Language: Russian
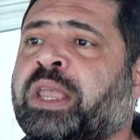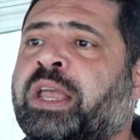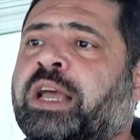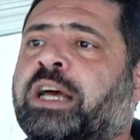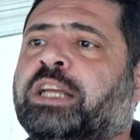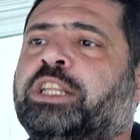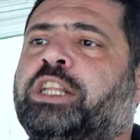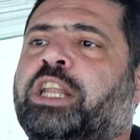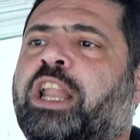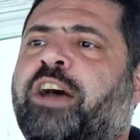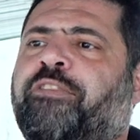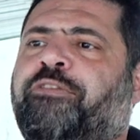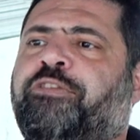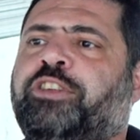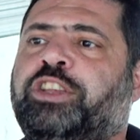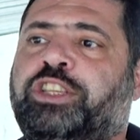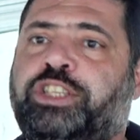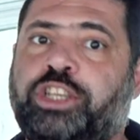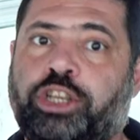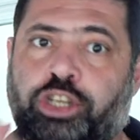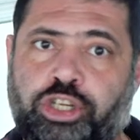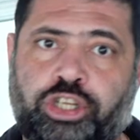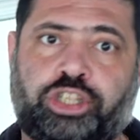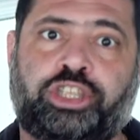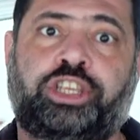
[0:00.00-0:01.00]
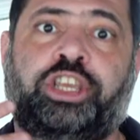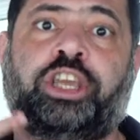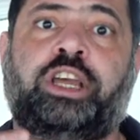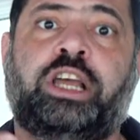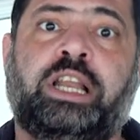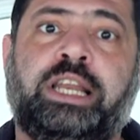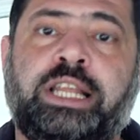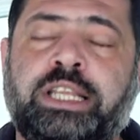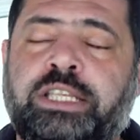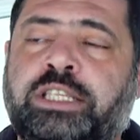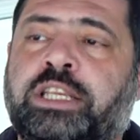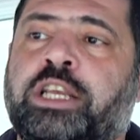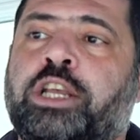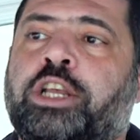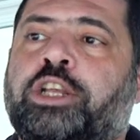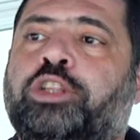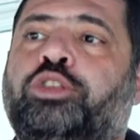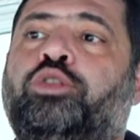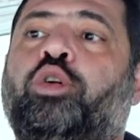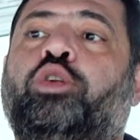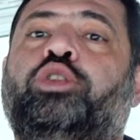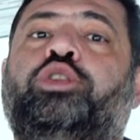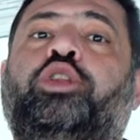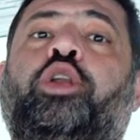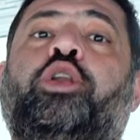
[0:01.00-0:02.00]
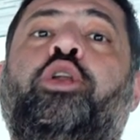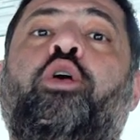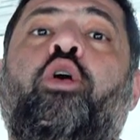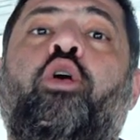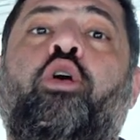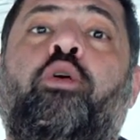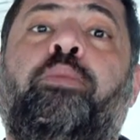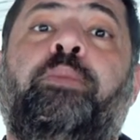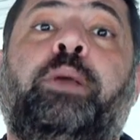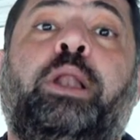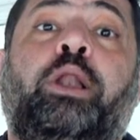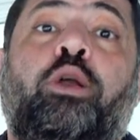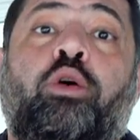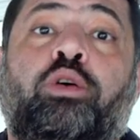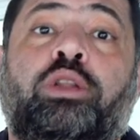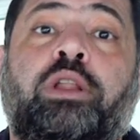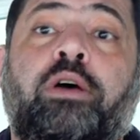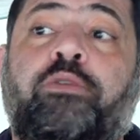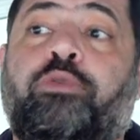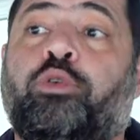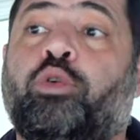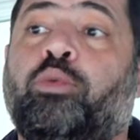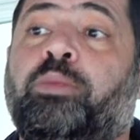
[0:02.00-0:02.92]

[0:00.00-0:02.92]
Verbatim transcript: для физических лиц до 3 миллионов